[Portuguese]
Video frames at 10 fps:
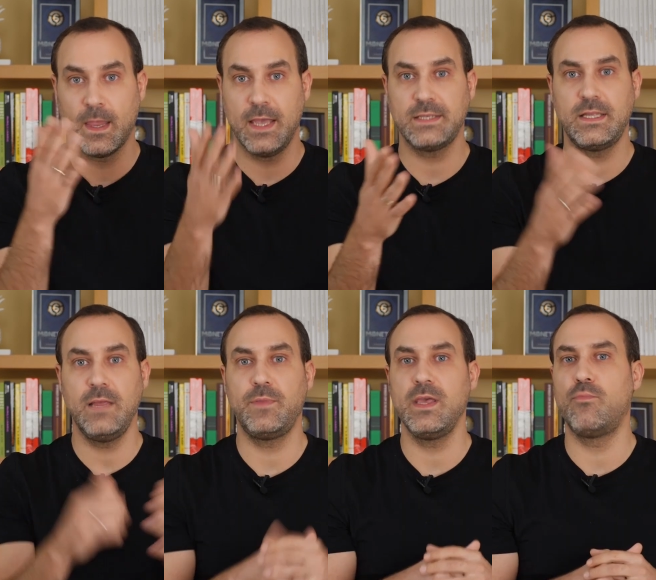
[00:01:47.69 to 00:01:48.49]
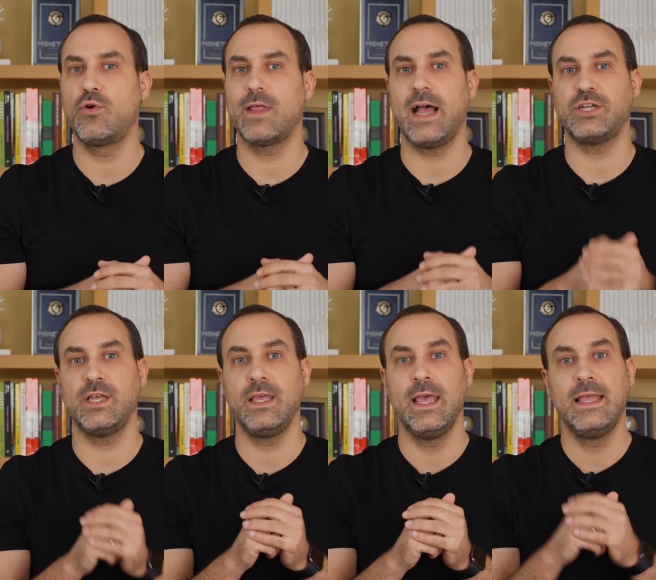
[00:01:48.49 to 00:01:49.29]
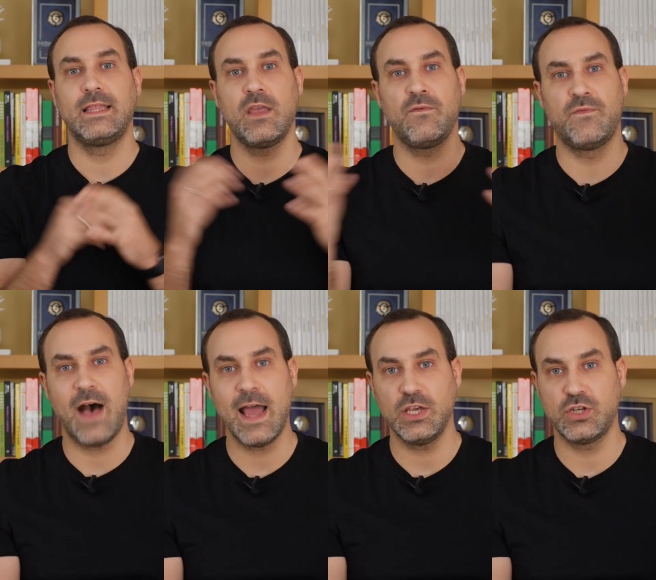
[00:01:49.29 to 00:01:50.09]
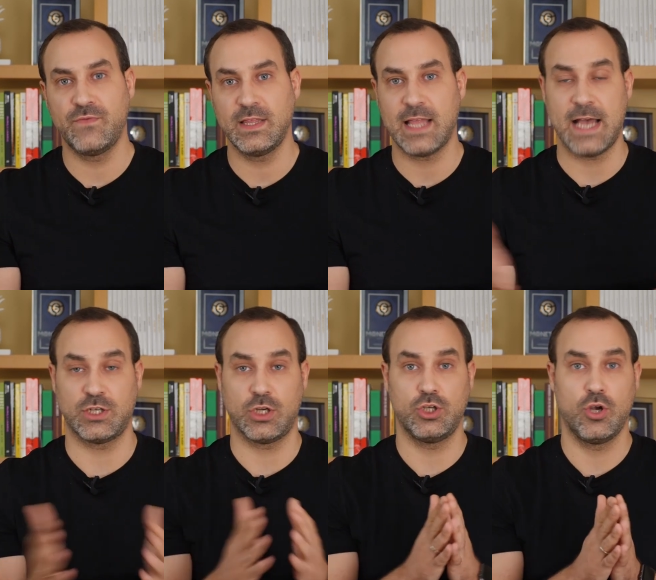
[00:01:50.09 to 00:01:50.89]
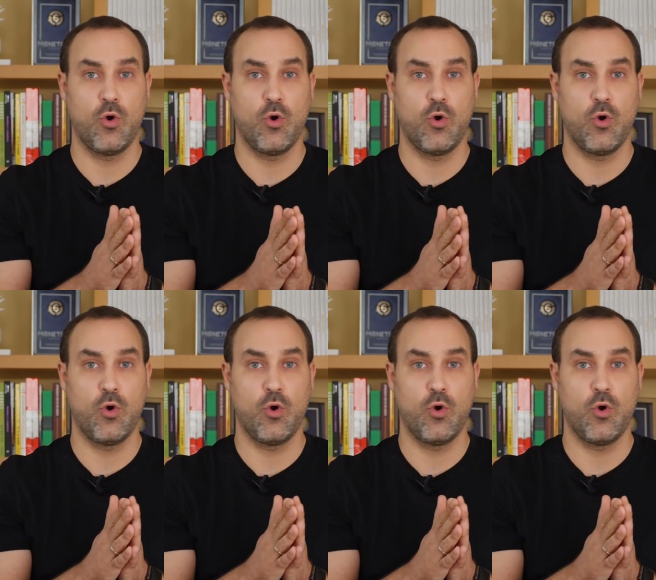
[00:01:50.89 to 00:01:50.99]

Esse tipo de abordagem tem várias vantagens,